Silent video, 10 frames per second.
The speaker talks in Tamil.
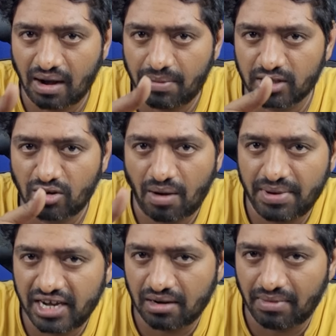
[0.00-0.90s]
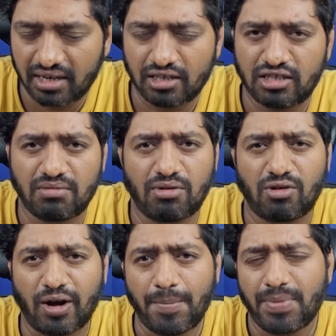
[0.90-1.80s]
காப்பாற்றணும் அப்படின்ற மாதிரி தான் திங்க்
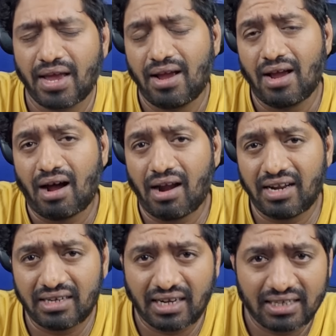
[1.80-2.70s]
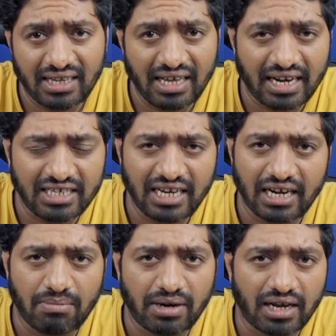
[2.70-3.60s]
பண்ணுவாங்க ஆனால் இந்த இடத்துல ரஷ்யா
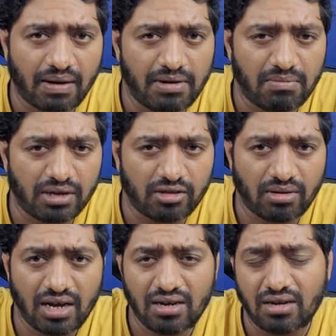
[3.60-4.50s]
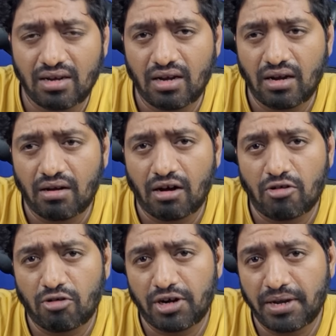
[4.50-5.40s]
என்ன பண்ணாங்க அப்படின்னு பார்த்தோம்னா
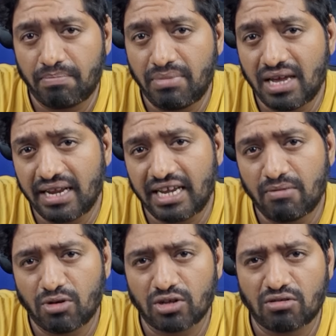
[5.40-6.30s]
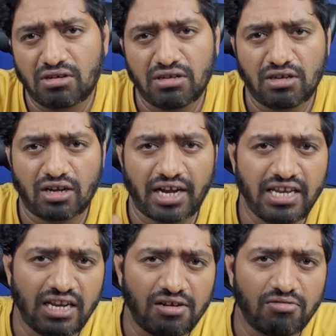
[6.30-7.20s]
அவங்களுடைய பீரங்கி முத கொண்டு
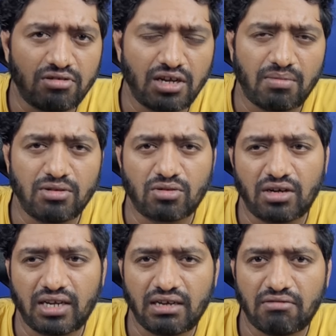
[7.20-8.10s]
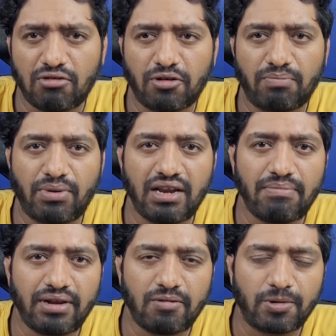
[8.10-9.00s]
கையெறி குண்டு அப்படின்னு சொல்லிட்டு ஒரு பெரிய
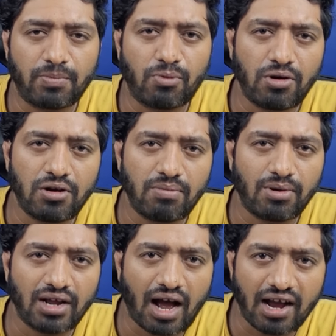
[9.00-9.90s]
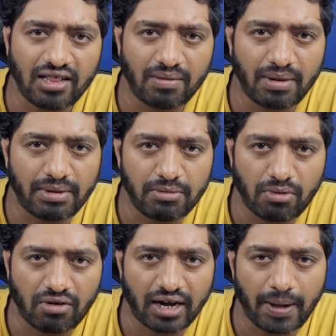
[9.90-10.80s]
பெரிய ஒரு போருக்கு போனால் ஆயுதம் எப்படி
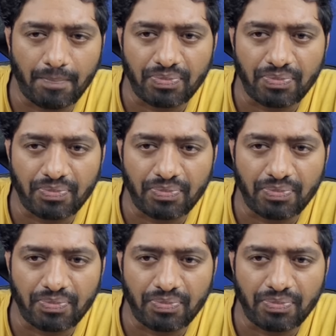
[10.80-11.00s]
போவாங்க